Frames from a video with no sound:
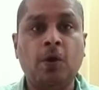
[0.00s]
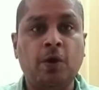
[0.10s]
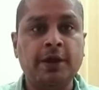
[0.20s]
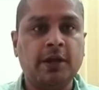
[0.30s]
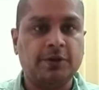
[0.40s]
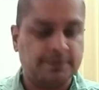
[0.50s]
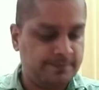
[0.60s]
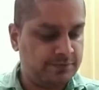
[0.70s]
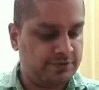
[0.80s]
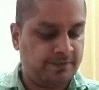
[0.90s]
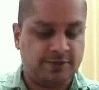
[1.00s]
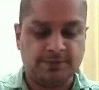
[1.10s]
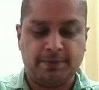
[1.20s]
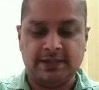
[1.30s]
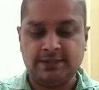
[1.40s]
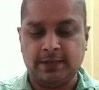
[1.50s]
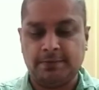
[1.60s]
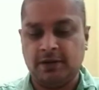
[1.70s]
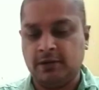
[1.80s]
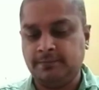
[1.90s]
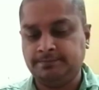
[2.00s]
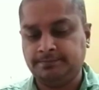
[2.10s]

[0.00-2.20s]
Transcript: ஒரிகானோ ஸ்பைஸ் ஆட் பண்ணலாம்